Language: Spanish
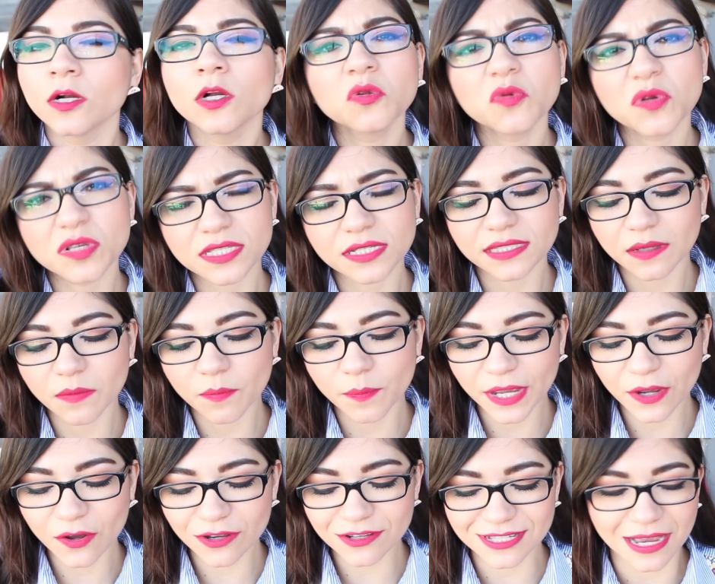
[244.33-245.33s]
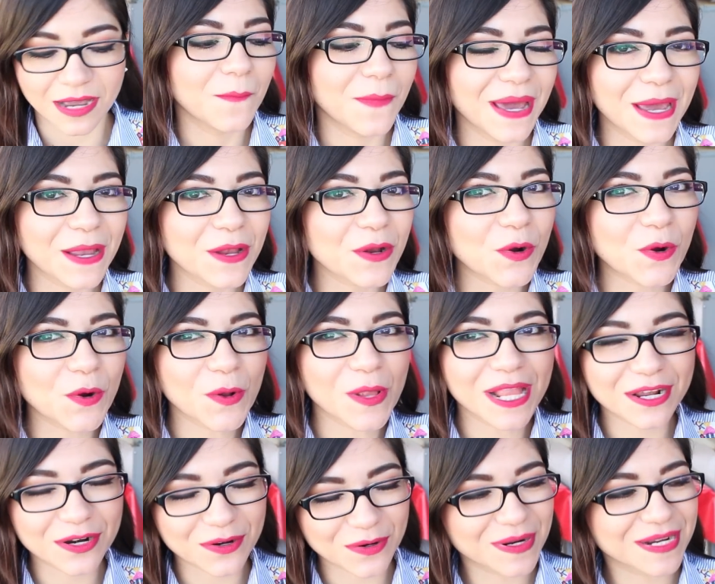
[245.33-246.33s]
no está tan picosa, pero con
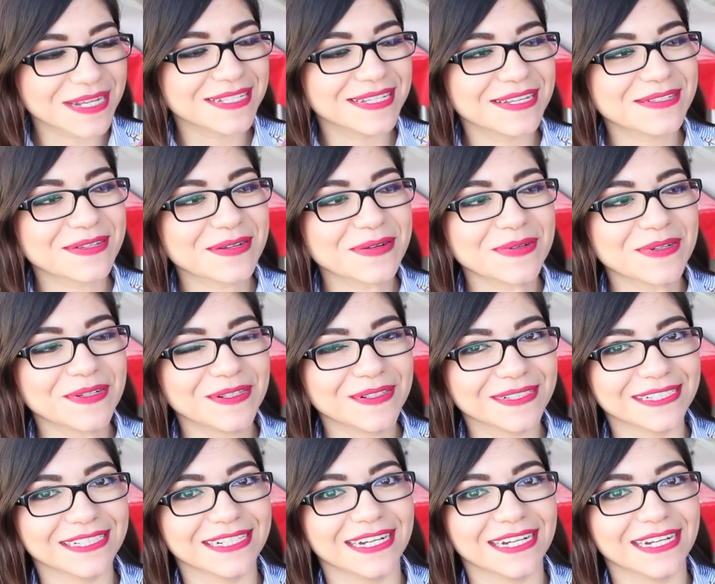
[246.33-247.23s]
la roja sí es como...